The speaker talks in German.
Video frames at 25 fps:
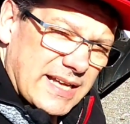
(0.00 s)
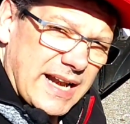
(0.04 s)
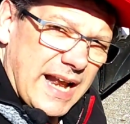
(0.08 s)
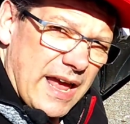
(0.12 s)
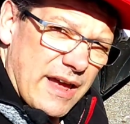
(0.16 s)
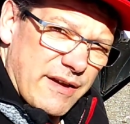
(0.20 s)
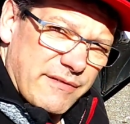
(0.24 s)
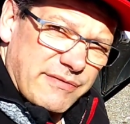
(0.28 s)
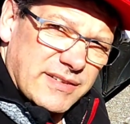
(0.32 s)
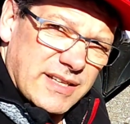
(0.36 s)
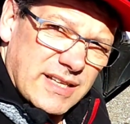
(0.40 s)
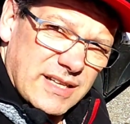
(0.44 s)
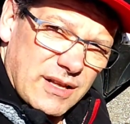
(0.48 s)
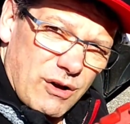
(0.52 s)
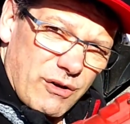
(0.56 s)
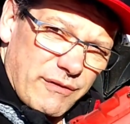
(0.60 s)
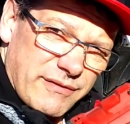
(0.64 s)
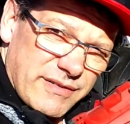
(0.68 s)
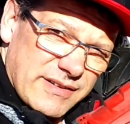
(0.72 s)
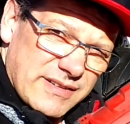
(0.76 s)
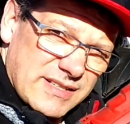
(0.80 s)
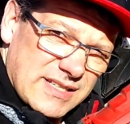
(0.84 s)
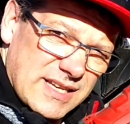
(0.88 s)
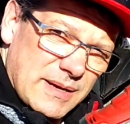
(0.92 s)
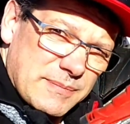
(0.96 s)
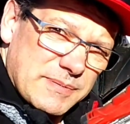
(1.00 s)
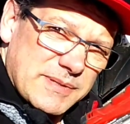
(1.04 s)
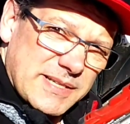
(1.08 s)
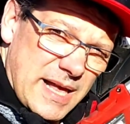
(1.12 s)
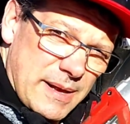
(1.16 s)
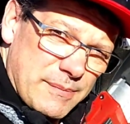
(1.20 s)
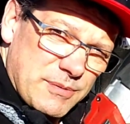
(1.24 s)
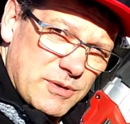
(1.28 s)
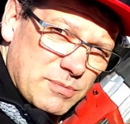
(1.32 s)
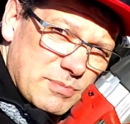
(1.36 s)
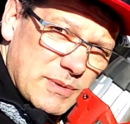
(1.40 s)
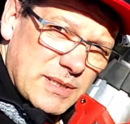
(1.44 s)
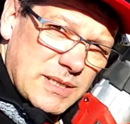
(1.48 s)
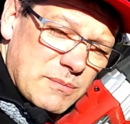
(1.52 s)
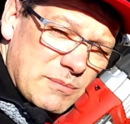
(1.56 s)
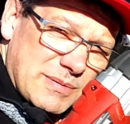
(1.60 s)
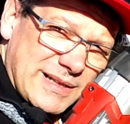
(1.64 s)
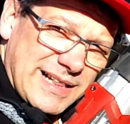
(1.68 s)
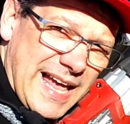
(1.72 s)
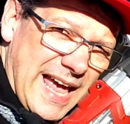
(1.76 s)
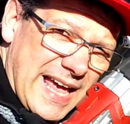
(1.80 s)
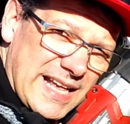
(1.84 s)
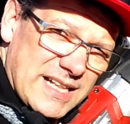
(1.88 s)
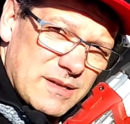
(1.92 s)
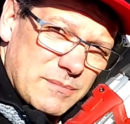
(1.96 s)
Reifen nicht auf. Also ich habe selbst mit dem
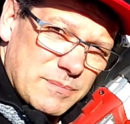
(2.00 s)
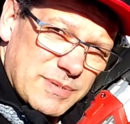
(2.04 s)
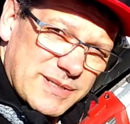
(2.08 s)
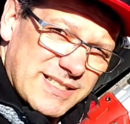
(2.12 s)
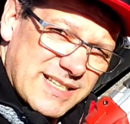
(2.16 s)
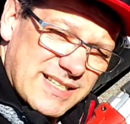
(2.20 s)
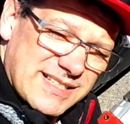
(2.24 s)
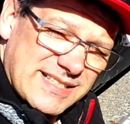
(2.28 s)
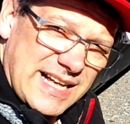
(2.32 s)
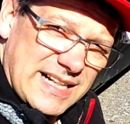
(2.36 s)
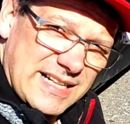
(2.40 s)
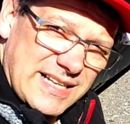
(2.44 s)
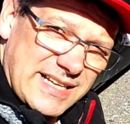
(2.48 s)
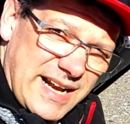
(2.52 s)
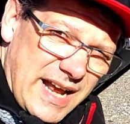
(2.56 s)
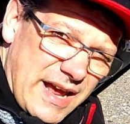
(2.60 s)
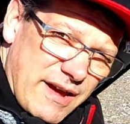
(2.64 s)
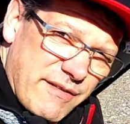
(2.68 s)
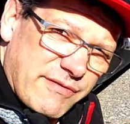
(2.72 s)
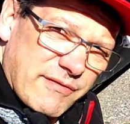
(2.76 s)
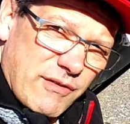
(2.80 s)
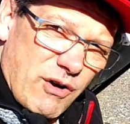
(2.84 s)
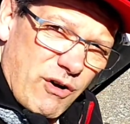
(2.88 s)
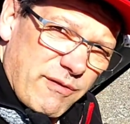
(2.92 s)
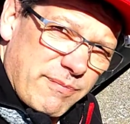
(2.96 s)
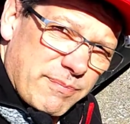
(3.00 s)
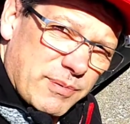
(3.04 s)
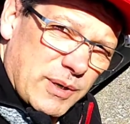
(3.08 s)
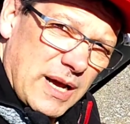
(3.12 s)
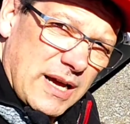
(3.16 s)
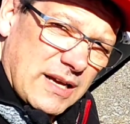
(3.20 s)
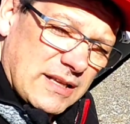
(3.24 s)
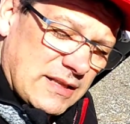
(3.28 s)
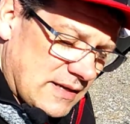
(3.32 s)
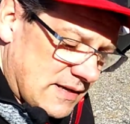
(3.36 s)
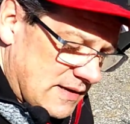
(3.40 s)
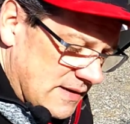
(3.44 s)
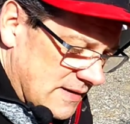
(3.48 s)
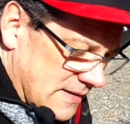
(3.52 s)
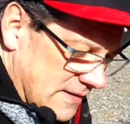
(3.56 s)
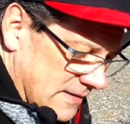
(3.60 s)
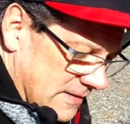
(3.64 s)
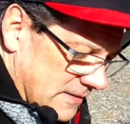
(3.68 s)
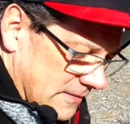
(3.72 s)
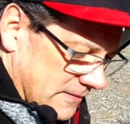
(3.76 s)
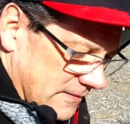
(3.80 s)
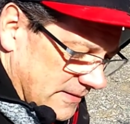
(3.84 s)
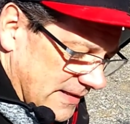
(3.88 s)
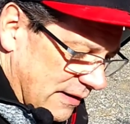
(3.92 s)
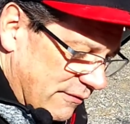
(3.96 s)
Kleinen bis jetzt alle Reifen aufgebracht.
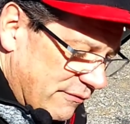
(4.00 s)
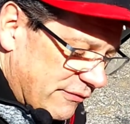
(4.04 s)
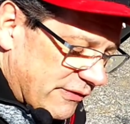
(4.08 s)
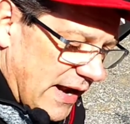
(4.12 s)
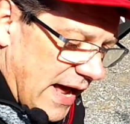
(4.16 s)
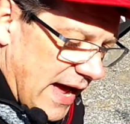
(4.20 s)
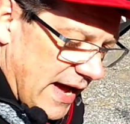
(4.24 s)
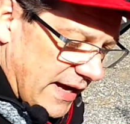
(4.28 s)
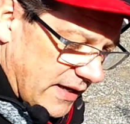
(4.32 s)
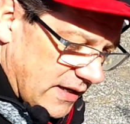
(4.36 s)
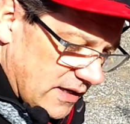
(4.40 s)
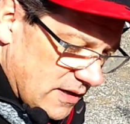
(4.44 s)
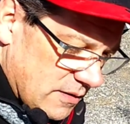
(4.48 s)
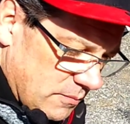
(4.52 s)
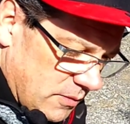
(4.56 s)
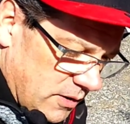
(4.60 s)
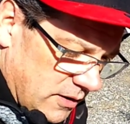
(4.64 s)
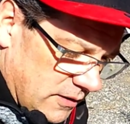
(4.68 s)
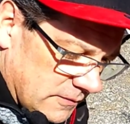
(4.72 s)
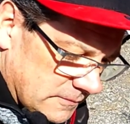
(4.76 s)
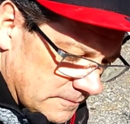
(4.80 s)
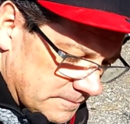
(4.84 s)
Dann frage ich immer,